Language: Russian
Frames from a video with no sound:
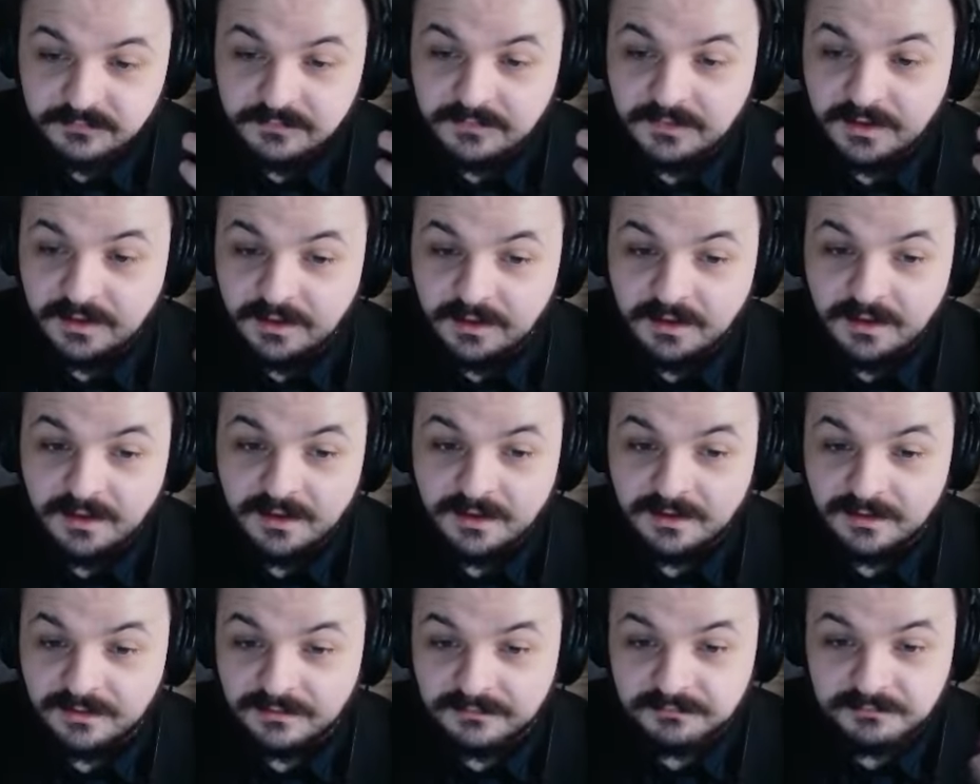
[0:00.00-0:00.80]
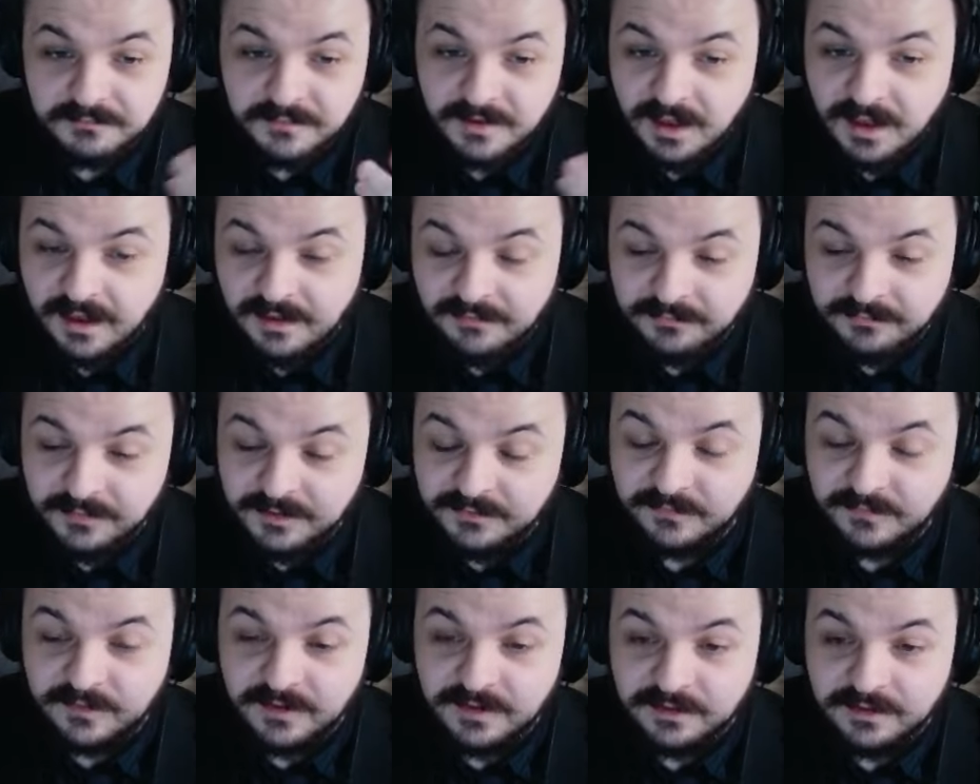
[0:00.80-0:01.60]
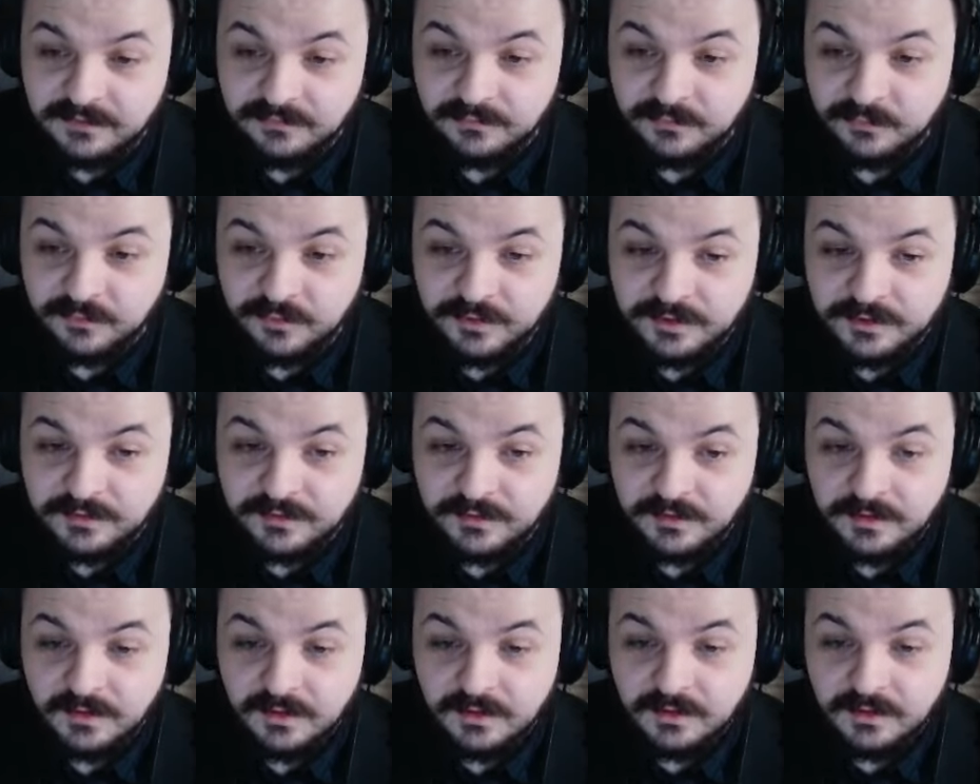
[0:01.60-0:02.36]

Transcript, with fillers: э, а вместо этого у них